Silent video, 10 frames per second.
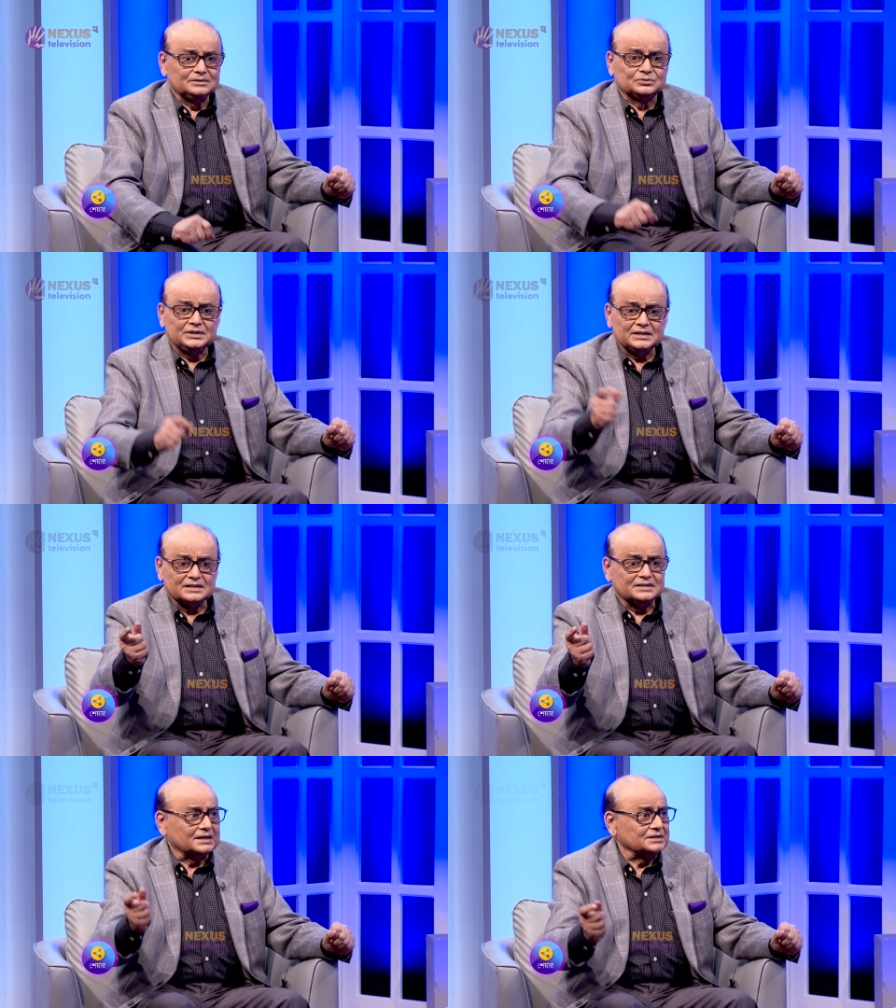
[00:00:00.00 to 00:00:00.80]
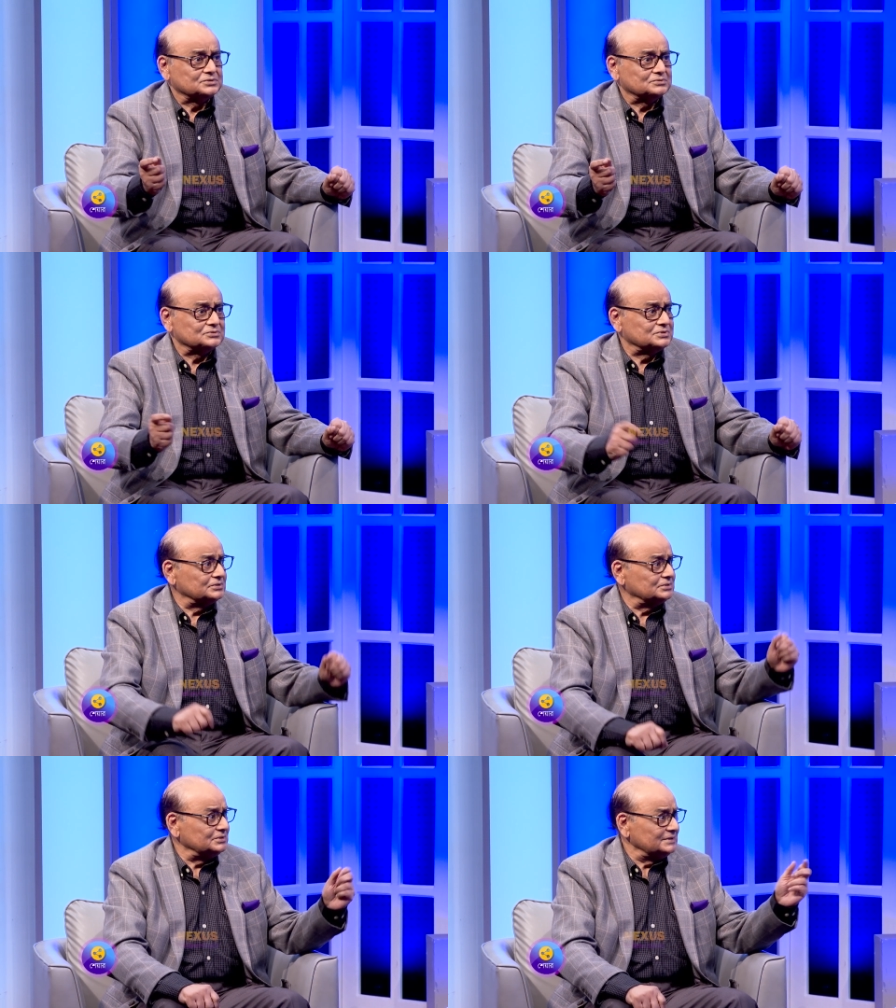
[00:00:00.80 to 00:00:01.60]
দুই হাজার টাকার জুতো
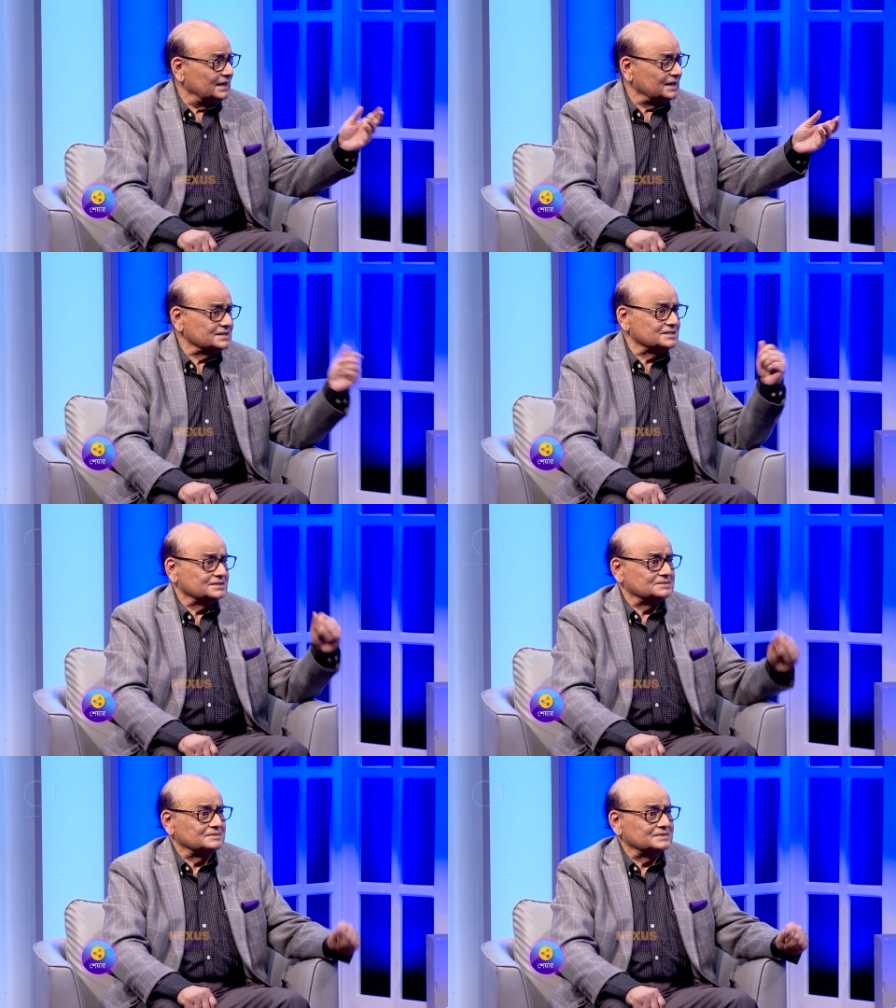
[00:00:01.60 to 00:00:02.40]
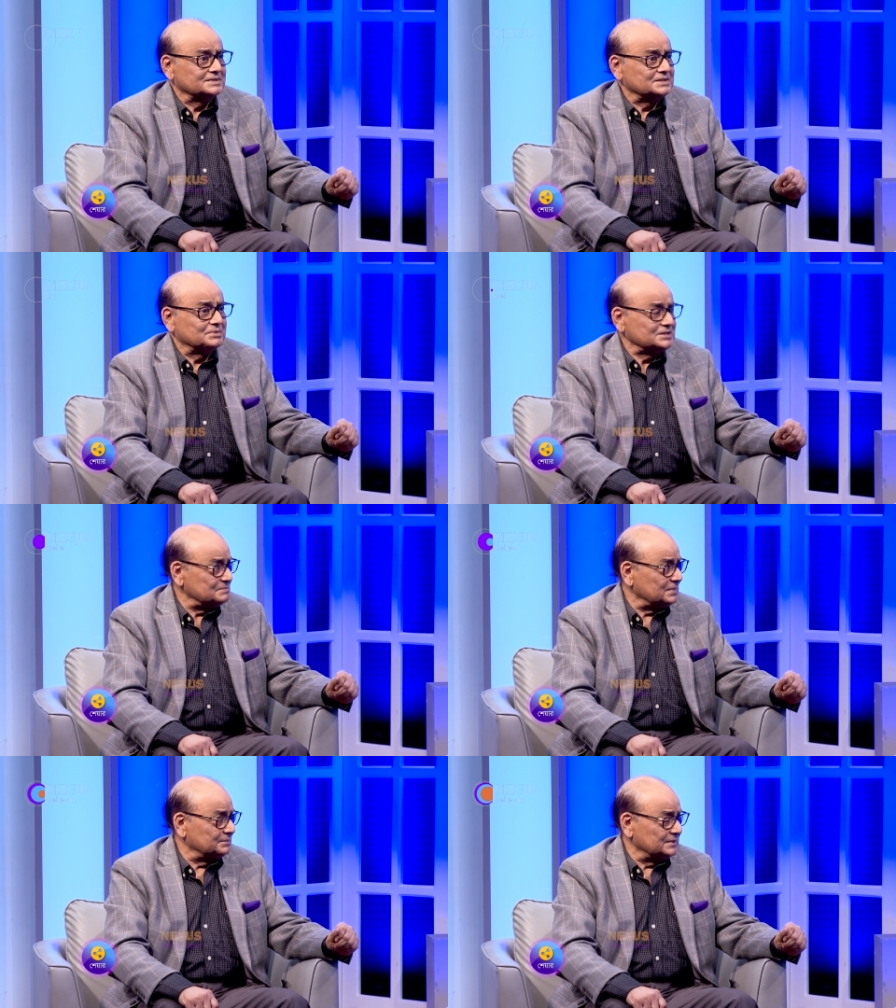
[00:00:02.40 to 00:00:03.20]
তো এক হাজার চেয়ে বেশি
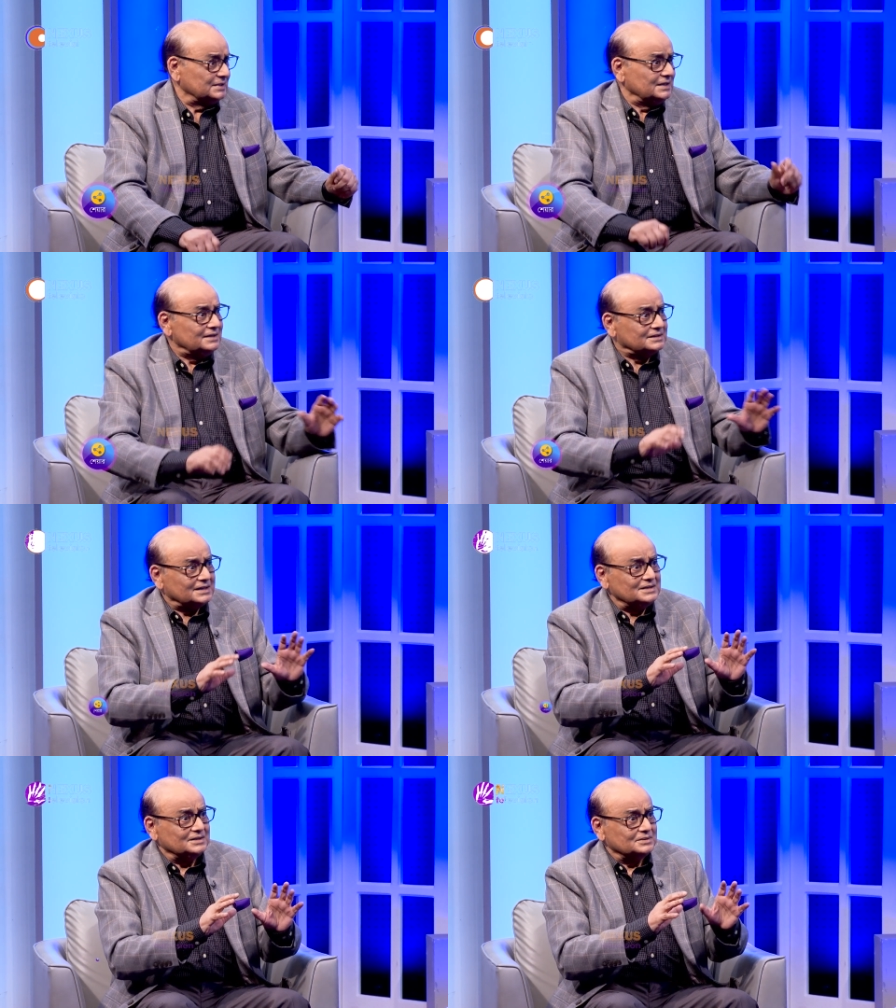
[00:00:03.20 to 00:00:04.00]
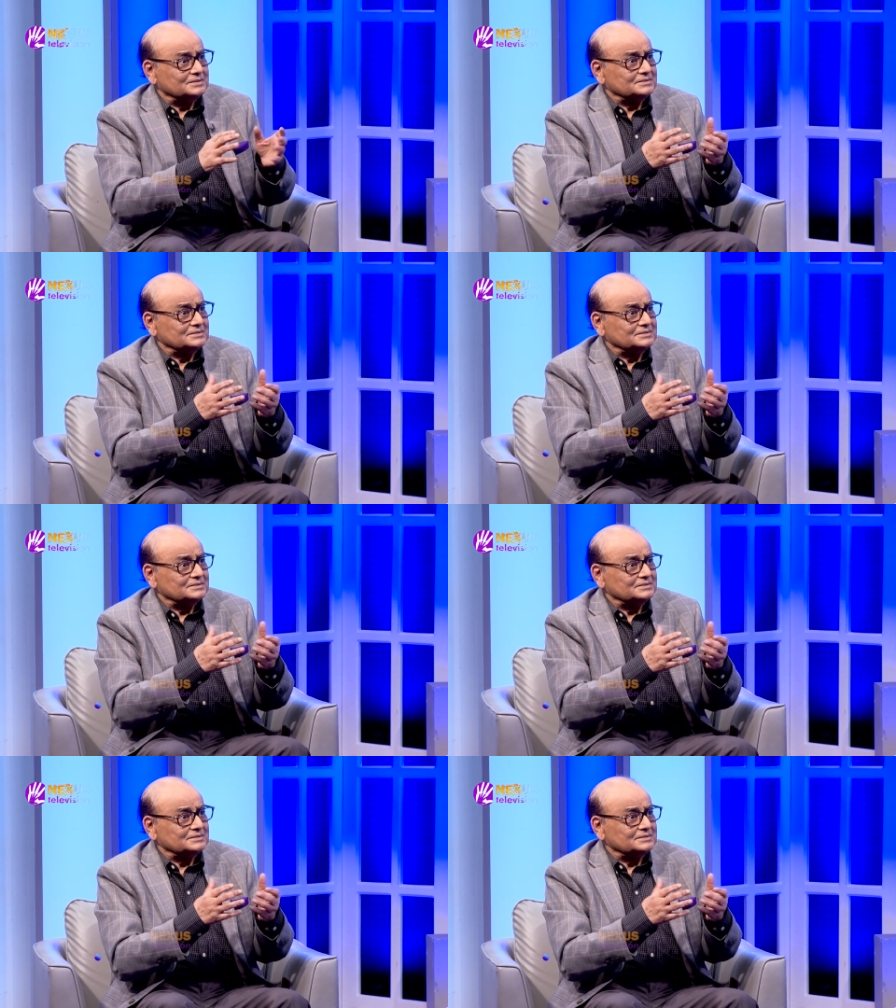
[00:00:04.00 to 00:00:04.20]
পাবেন না তাইলে